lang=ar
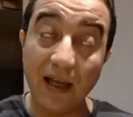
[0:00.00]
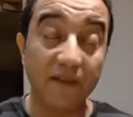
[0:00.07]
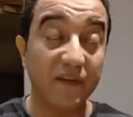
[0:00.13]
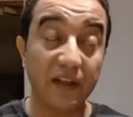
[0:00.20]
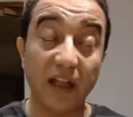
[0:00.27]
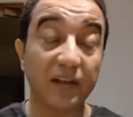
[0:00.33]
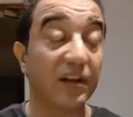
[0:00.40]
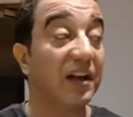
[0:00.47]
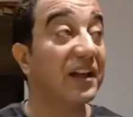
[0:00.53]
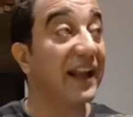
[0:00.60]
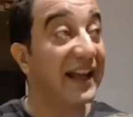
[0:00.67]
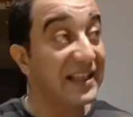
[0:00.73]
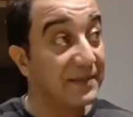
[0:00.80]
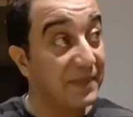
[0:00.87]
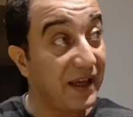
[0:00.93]
في الانهار
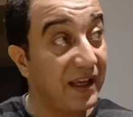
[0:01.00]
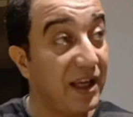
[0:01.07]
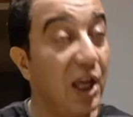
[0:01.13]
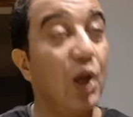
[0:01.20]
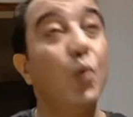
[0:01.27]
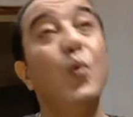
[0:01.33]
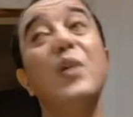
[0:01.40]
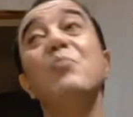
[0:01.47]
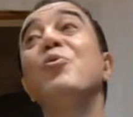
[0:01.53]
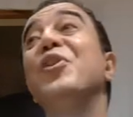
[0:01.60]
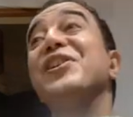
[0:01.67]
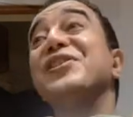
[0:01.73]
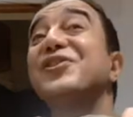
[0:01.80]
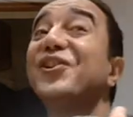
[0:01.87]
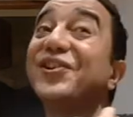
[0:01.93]
العذبه
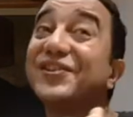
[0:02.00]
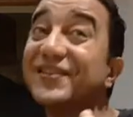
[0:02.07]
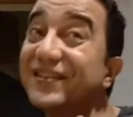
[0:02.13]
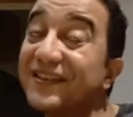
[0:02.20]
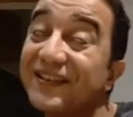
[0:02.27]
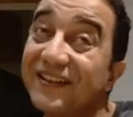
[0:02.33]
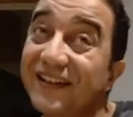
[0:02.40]
والمحيطات